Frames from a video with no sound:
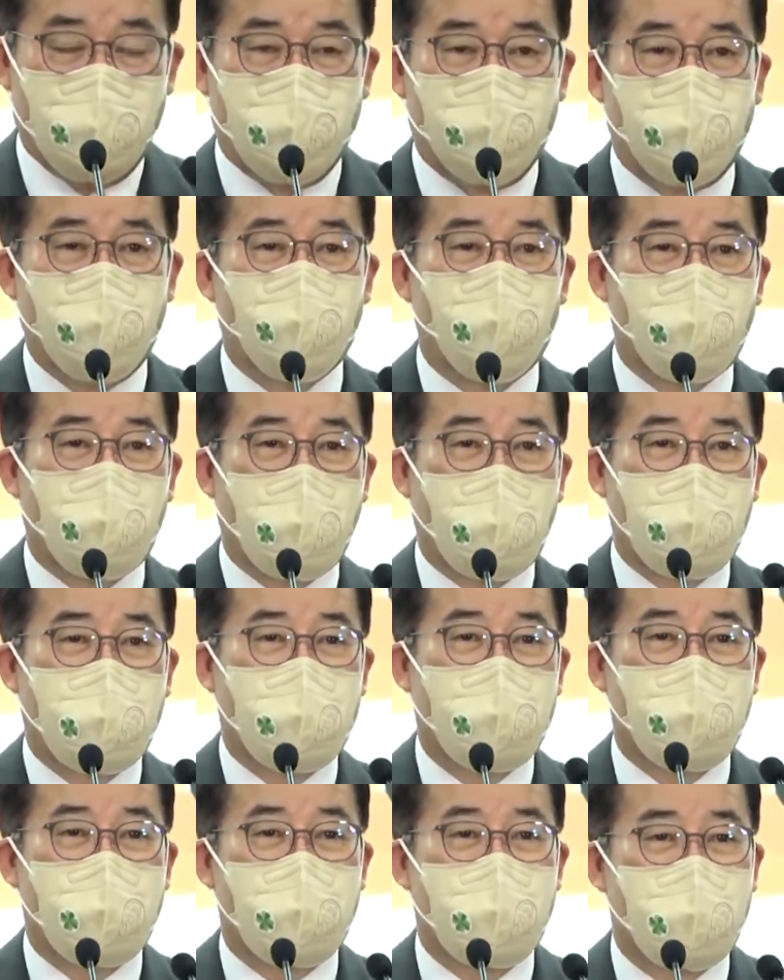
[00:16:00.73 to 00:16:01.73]

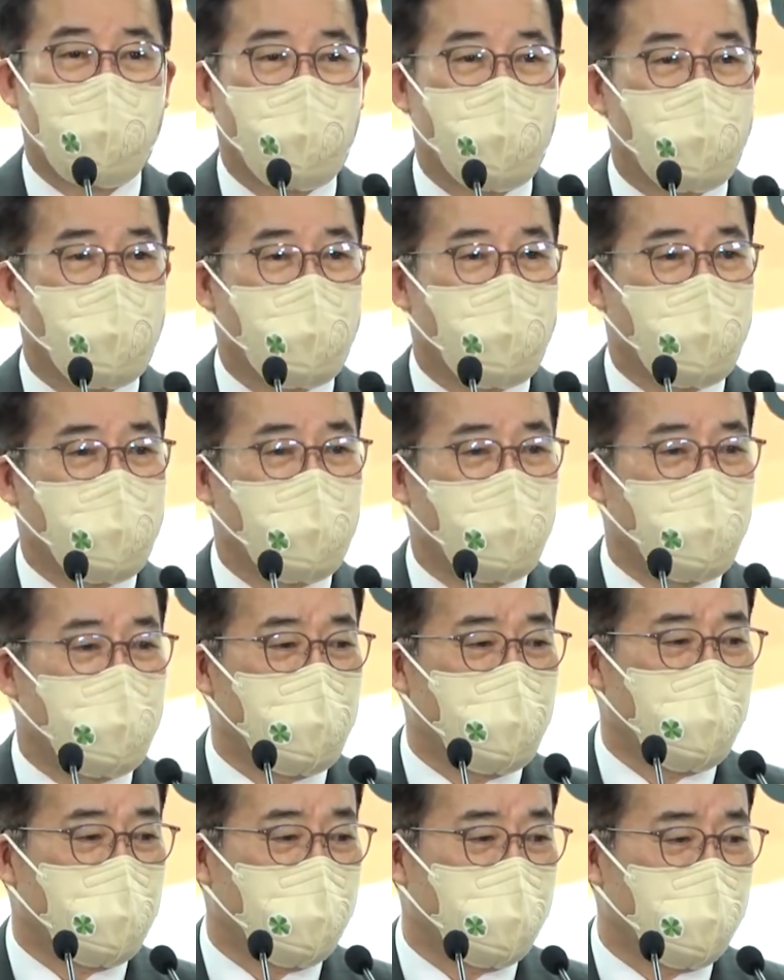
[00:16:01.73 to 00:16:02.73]
미국이라든지 그